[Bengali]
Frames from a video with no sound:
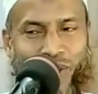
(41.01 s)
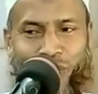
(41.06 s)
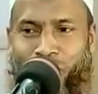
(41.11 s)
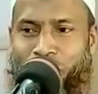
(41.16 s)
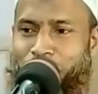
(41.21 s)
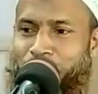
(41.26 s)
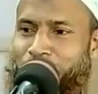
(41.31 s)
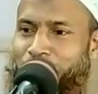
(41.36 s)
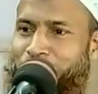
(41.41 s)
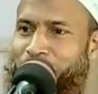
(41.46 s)

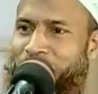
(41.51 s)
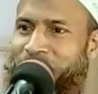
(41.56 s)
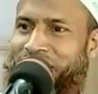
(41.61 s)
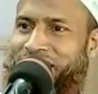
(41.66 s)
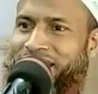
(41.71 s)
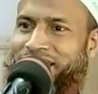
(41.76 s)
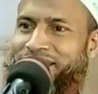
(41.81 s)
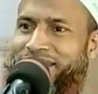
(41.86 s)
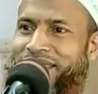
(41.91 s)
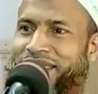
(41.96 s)
ওয়ামিম্মা
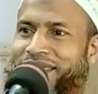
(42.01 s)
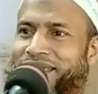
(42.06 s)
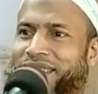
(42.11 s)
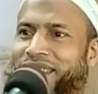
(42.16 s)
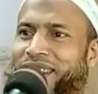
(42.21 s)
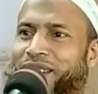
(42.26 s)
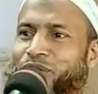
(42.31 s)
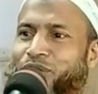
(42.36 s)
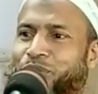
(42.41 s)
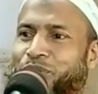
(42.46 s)

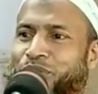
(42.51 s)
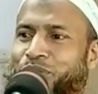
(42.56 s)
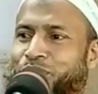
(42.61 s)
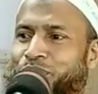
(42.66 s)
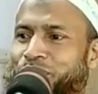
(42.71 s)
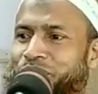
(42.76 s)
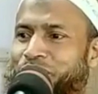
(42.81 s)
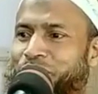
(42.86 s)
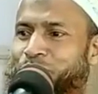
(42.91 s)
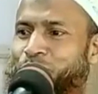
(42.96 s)
রাজাকনা হুম
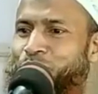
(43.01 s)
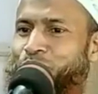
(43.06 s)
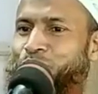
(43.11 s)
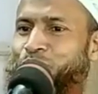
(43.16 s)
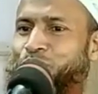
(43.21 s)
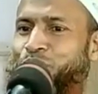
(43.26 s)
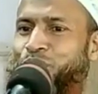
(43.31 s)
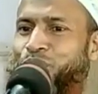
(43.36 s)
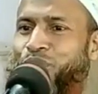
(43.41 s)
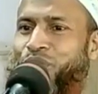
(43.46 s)

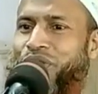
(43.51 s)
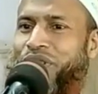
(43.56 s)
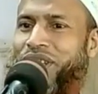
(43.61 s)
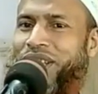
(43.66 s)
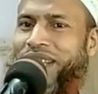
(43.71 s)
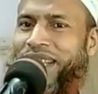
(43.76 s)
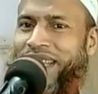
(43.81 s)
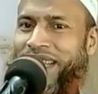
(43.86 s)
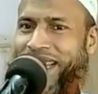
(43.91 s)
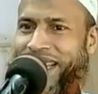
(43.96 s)
ইউনফিকুন
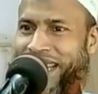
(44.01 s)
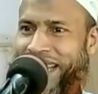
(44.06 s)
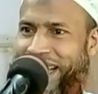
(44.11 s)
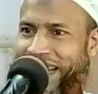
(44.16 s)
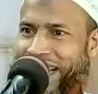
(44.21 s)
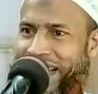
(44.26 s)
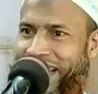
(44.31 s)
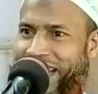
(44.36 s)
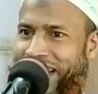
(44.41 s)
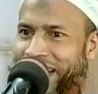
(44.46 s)

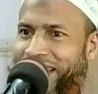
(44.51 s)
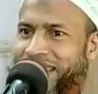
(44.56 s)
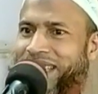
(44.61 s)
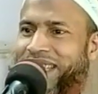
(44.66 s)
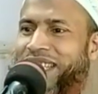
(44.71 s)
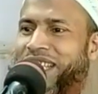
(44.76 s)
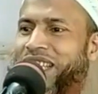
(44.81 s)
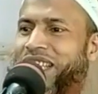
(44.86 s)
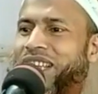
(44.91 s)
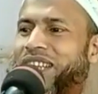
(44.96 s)
এইখানে
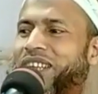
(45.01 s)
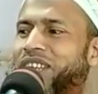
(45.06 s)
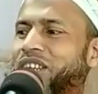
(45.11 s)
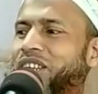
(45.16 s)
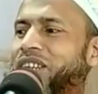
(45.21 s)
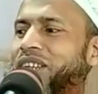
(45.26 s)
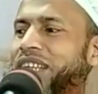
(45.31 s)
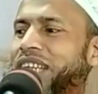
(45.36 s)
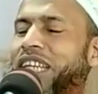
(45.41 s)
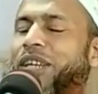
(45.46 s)
তিনি
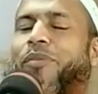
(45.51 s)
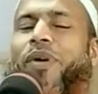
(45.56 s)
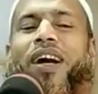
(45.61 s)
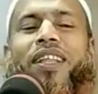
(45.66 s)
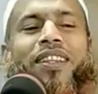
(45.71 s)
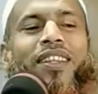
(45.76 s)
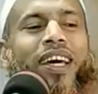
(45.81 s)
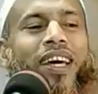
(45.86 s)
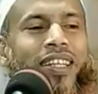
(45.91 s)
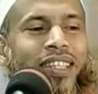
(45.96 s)

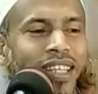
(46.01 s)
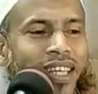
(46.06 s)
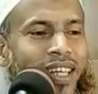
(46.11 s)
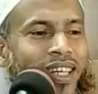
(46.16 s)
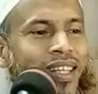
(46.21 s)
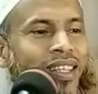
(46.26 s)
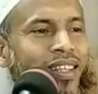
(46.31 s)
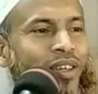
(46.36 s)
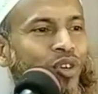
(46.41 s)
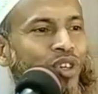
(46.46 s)
ইমানদারদের
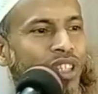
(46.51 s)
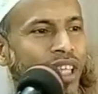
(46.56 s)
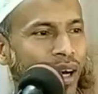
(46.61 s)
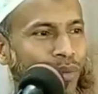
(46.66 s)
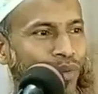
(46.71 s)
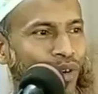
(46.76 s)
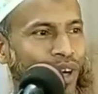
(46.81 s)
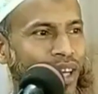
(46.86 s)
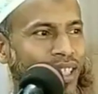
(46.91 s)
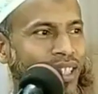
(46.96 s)
কথা
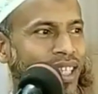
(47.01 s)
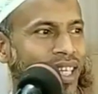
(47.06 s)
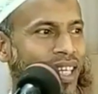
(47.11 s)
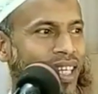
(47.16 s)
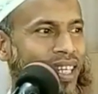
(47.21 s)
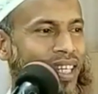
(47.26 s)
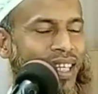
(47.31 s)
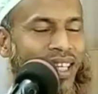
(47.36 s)
বলেছেন